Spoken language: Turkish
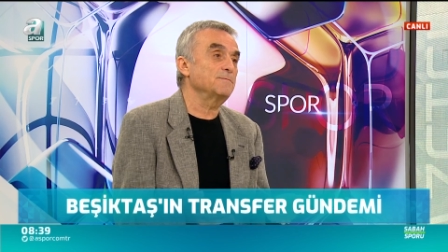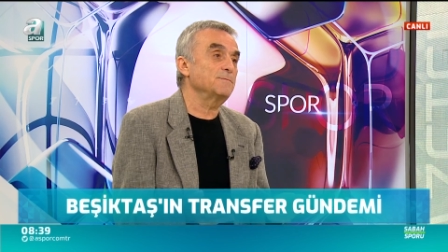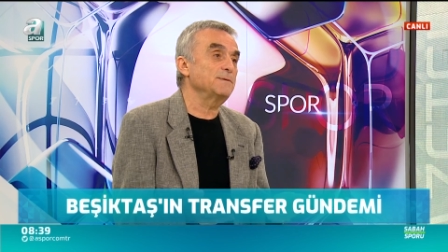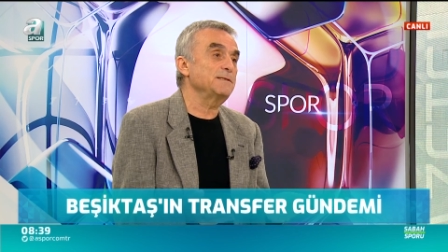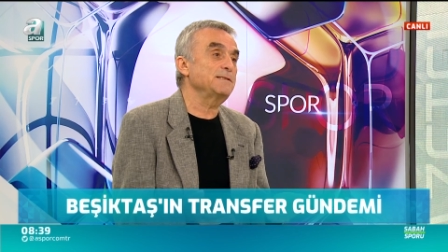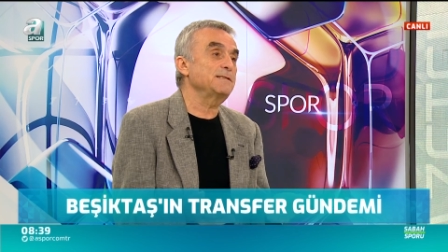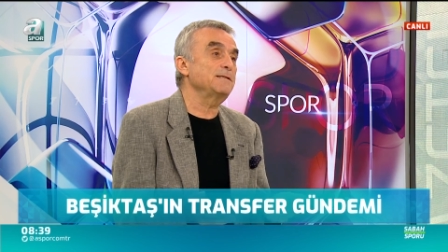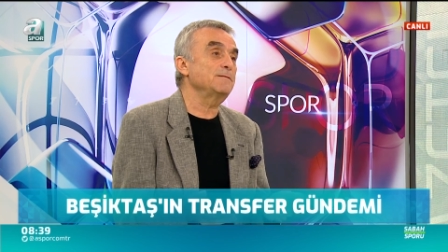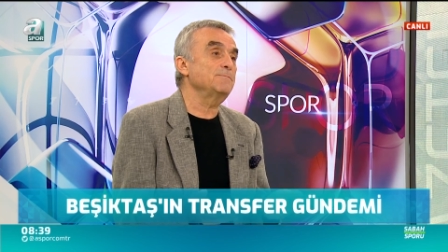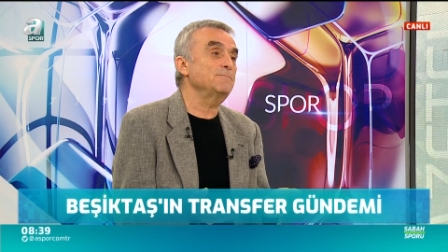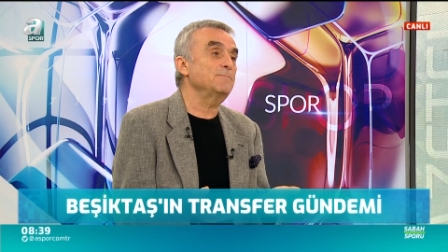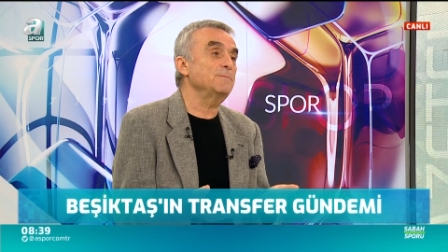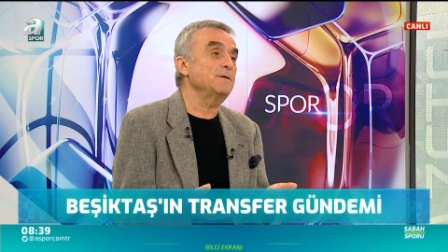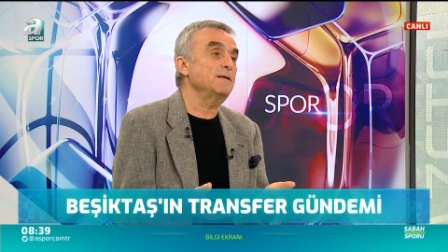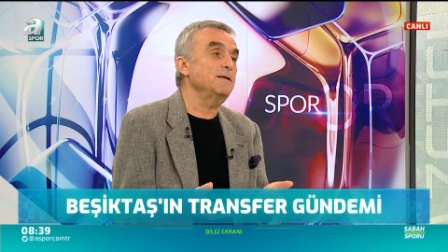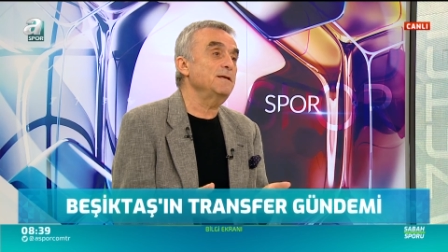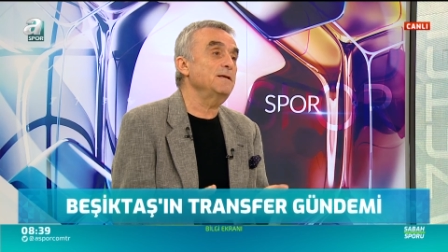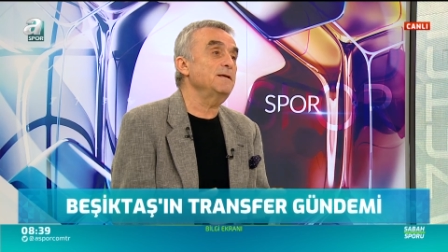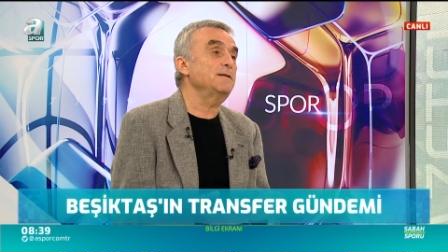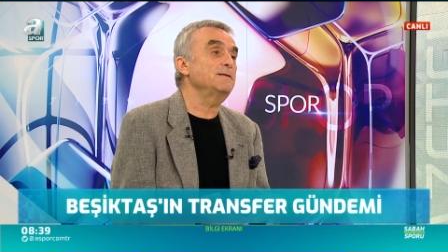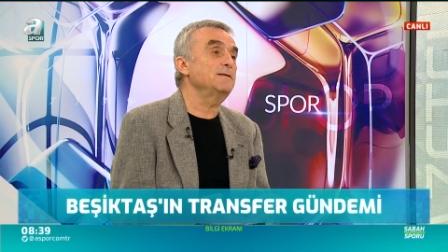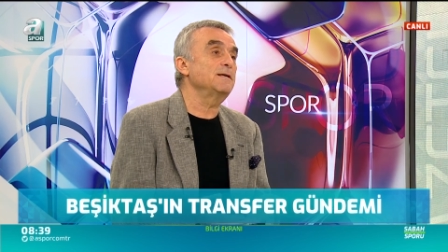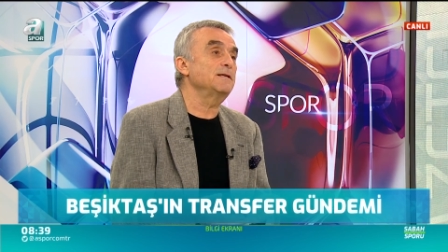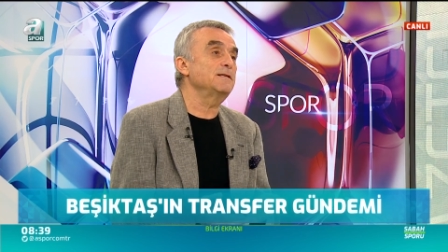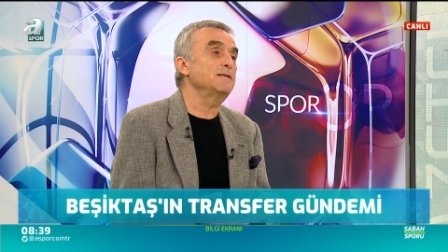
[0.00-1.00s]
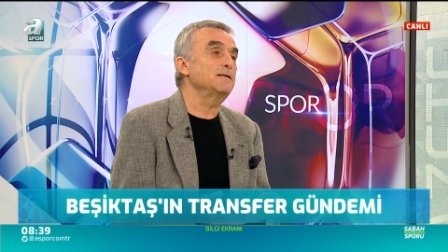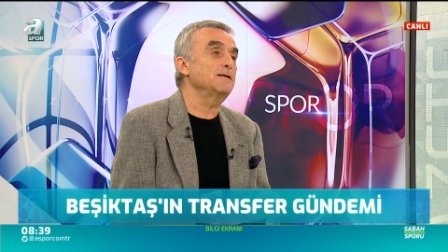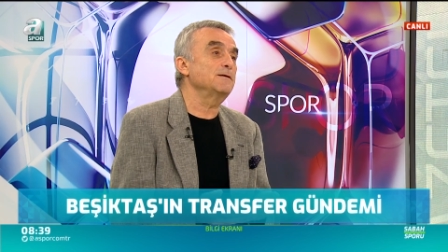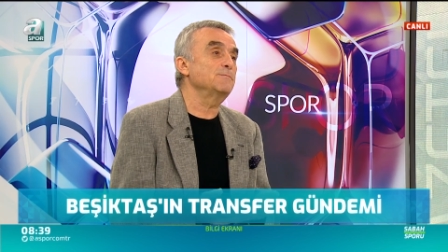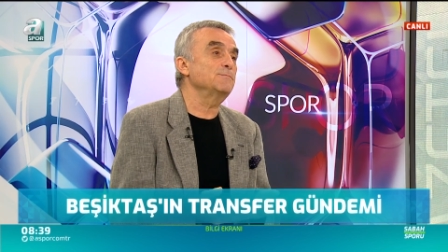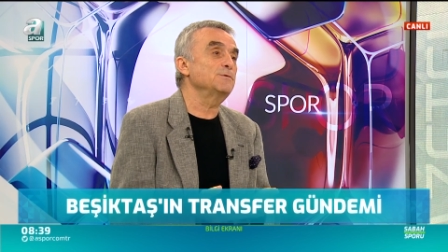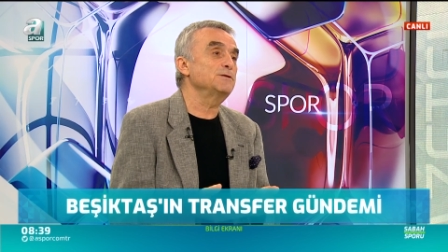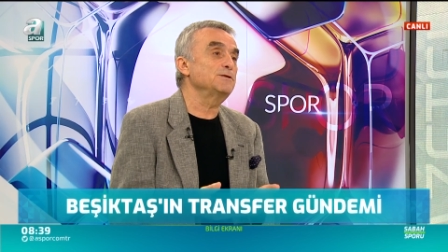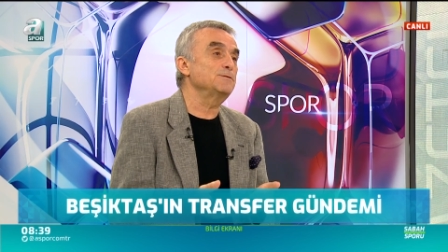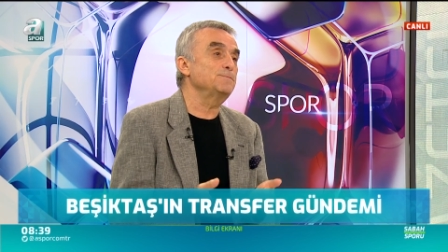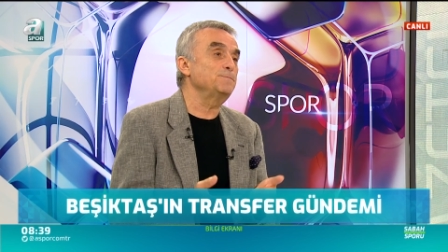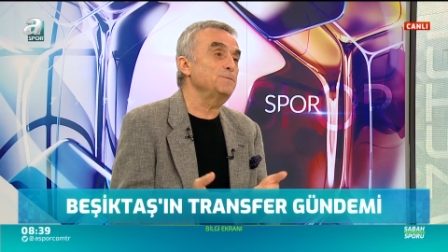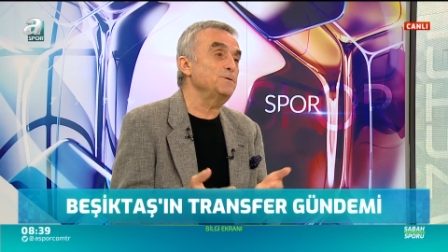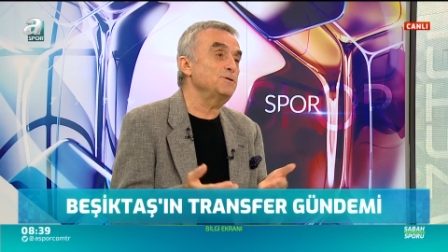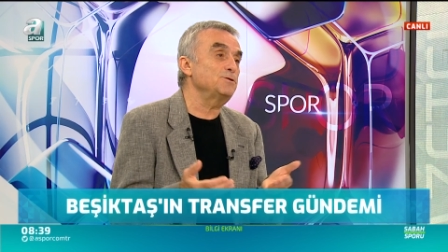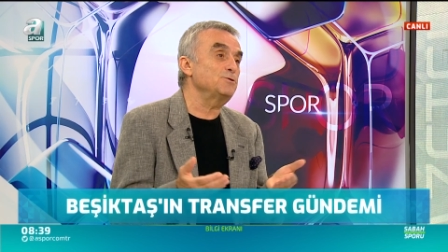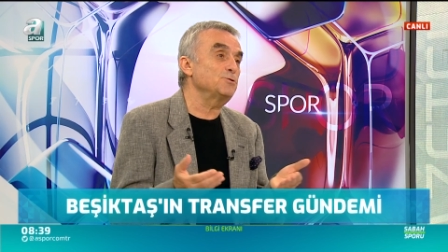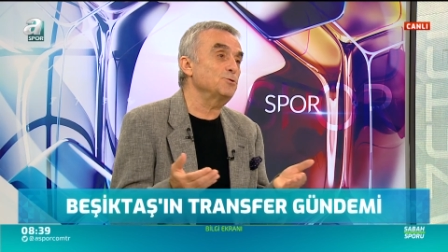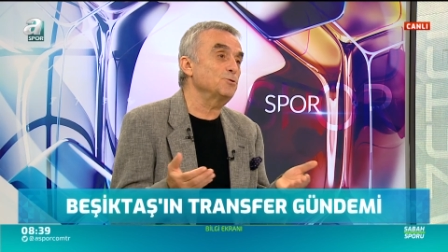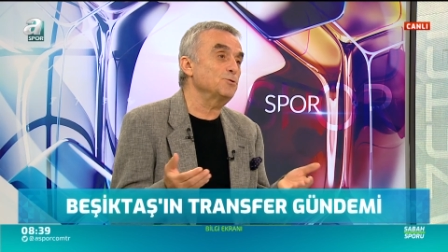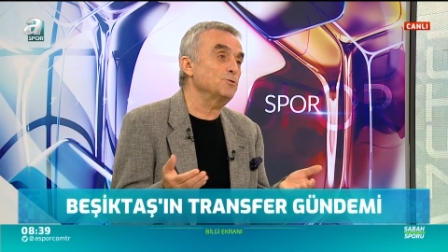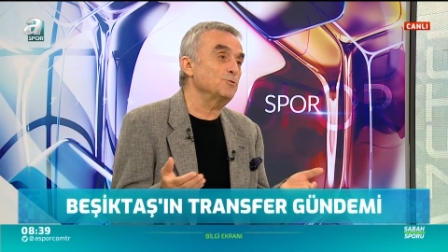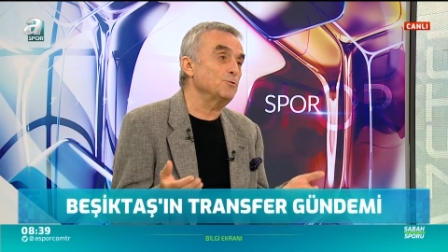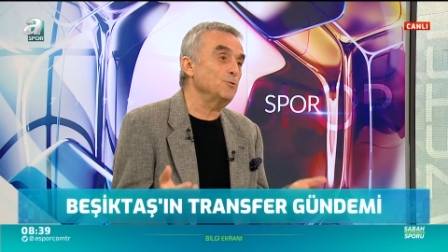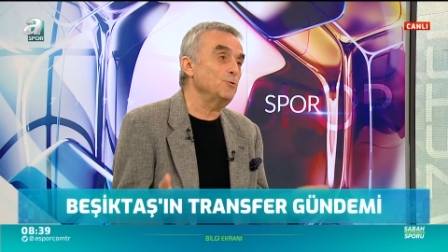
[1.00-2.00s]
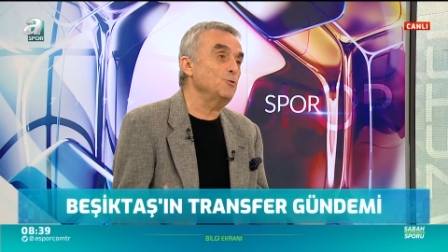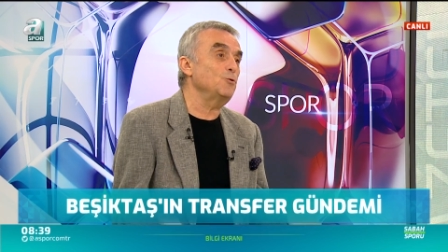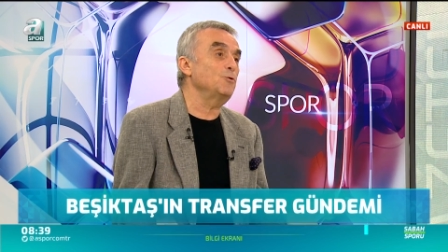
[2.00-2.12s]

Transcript: bizim iyi dediğimiz birçok